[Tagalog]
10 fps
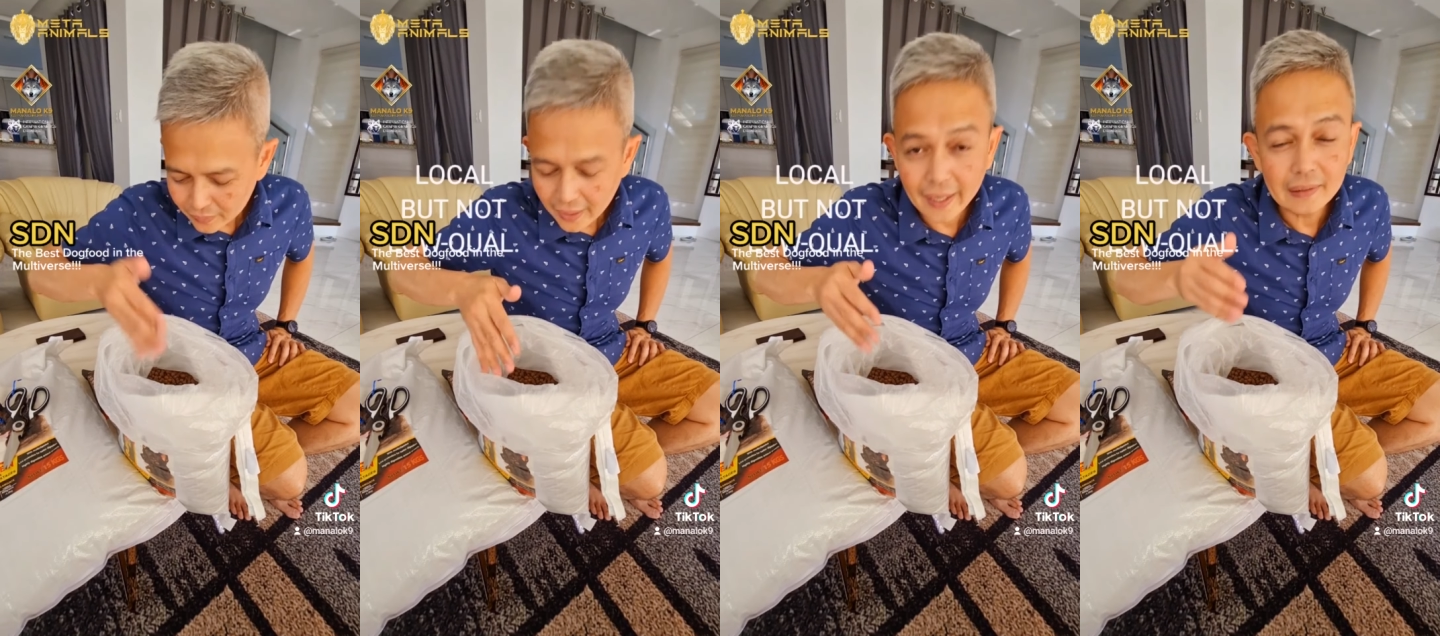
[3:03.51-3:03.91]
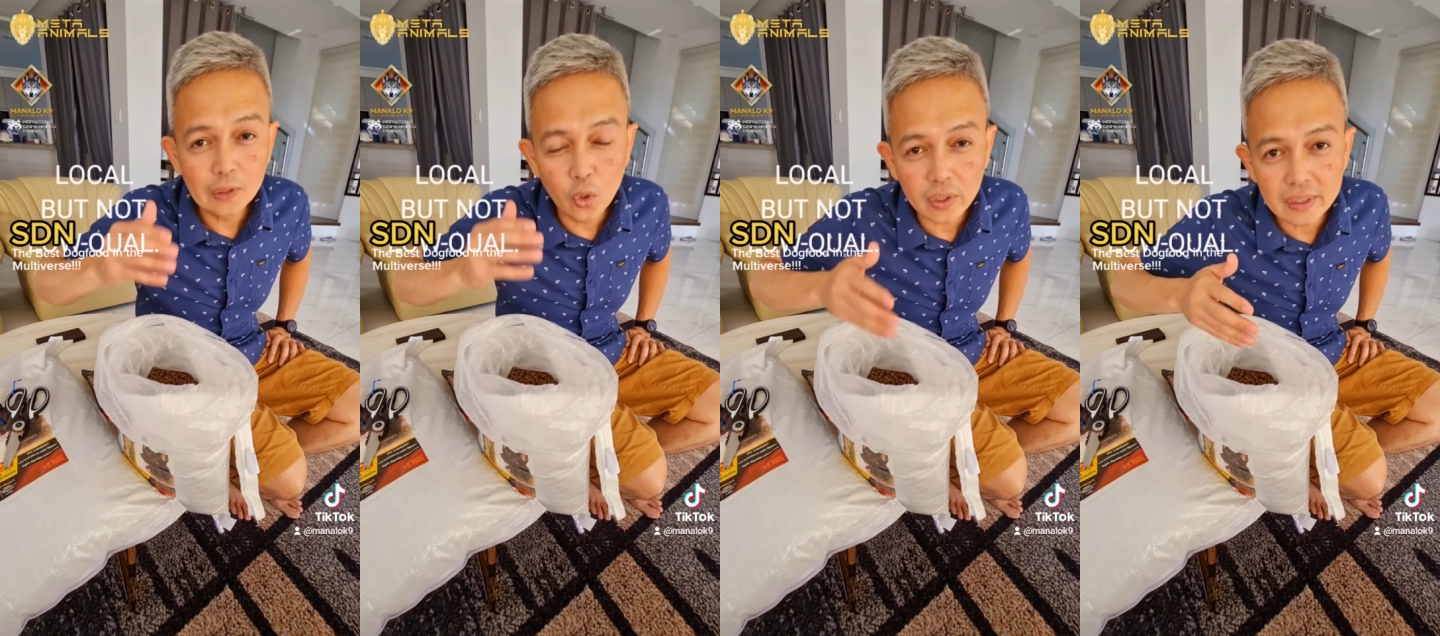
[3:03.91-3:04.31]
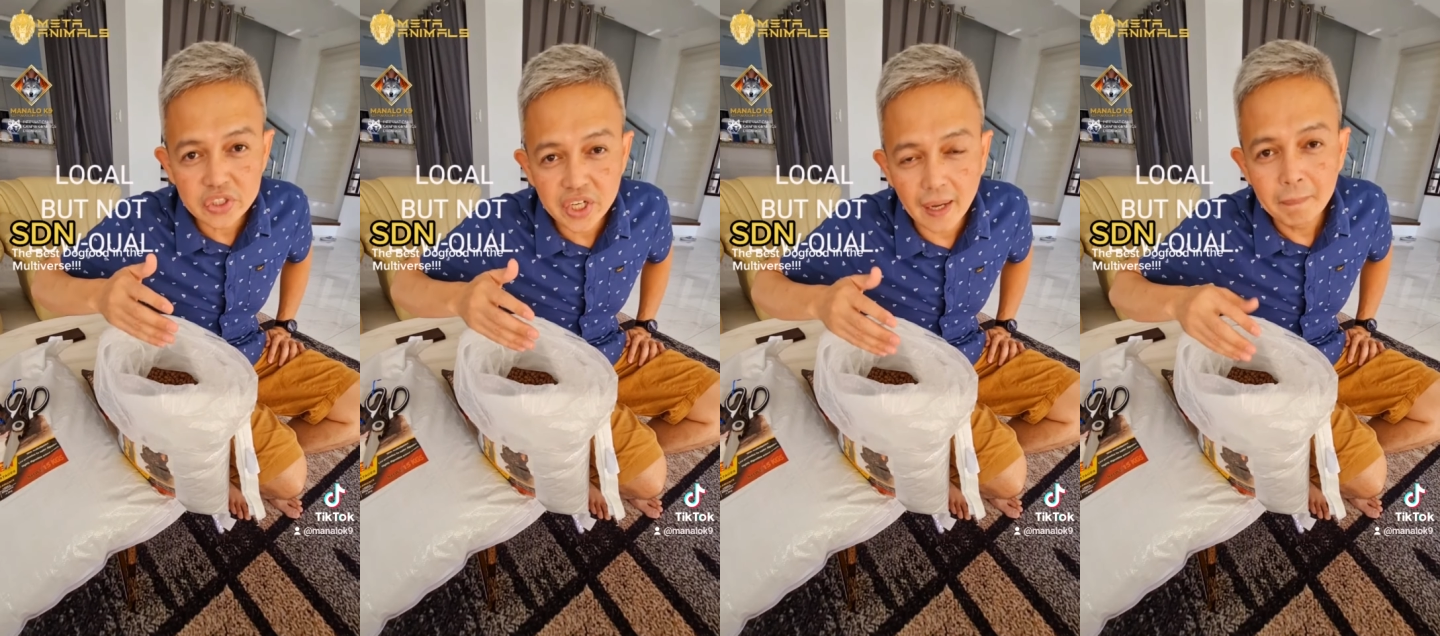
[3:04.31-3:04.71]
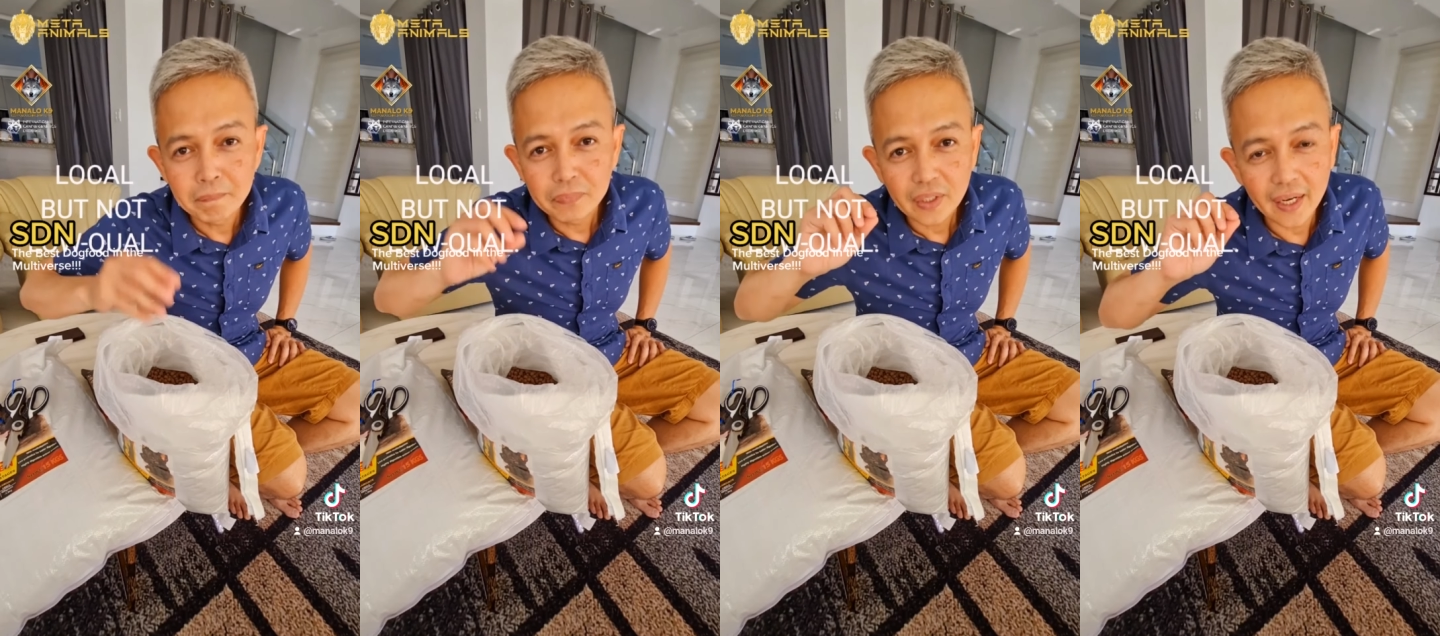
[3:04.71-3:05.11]
Kahit local siya,
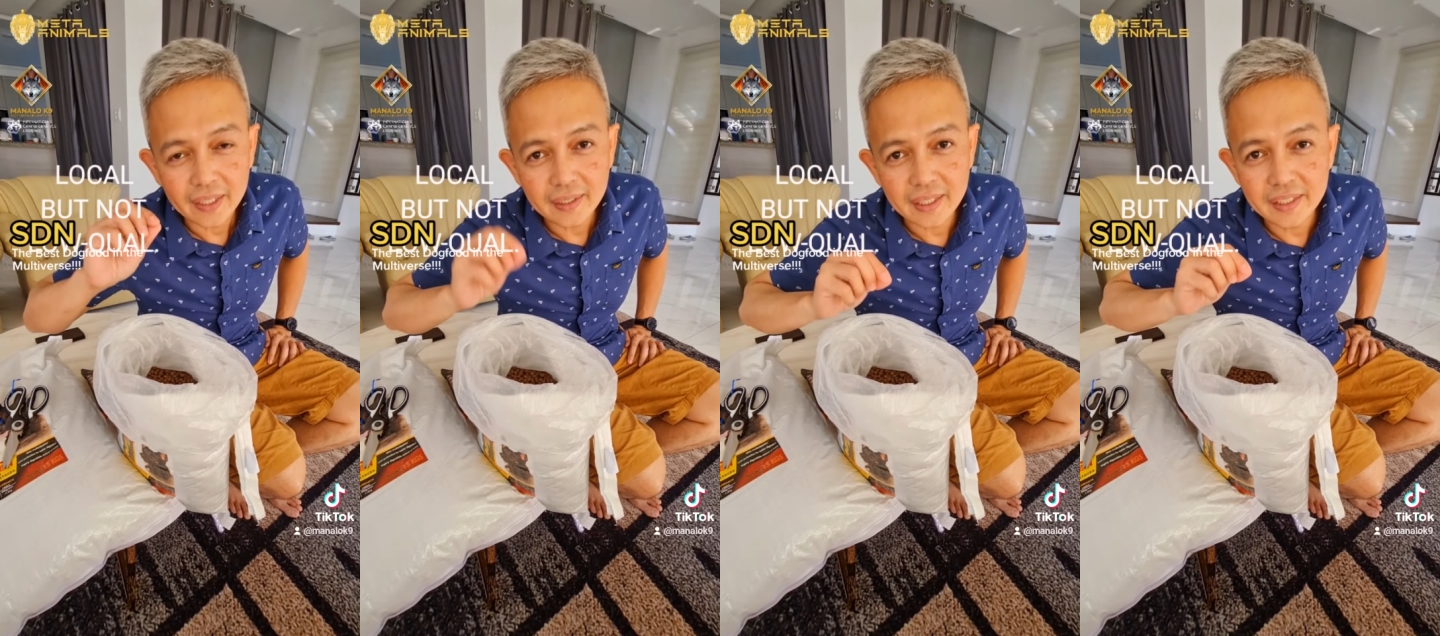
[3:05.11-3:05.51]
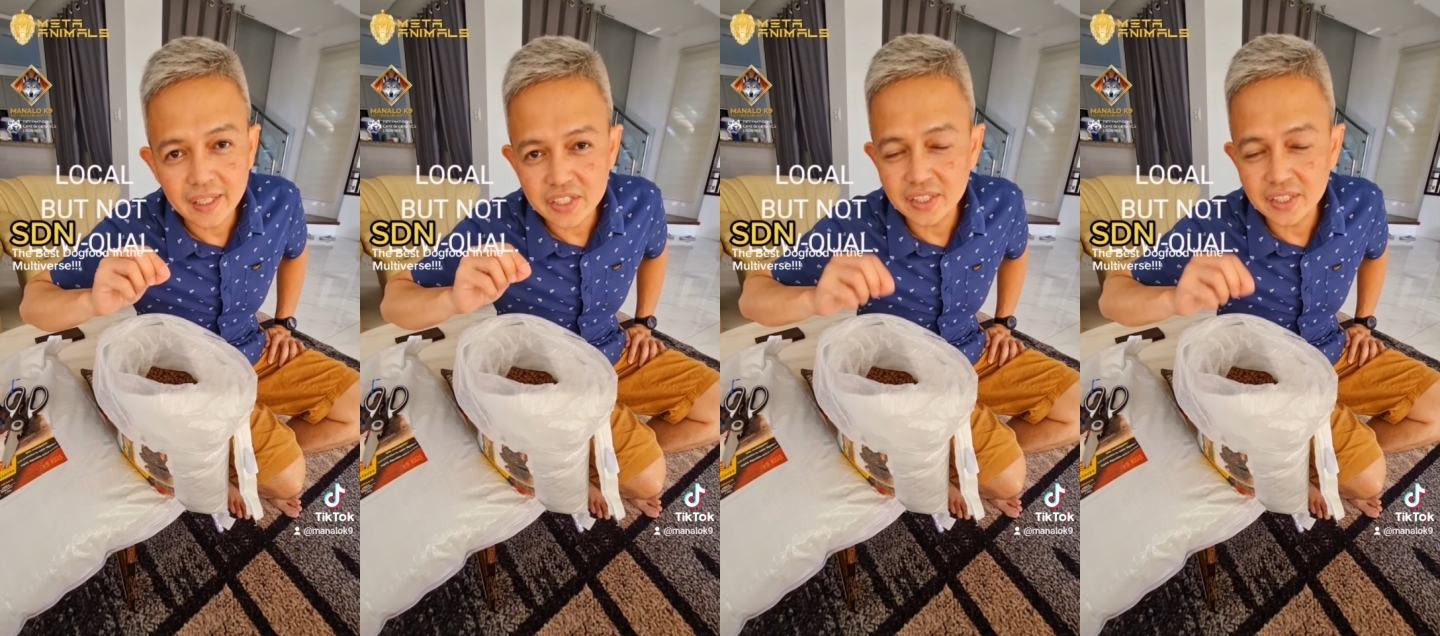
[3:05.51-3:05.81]
ang ingredients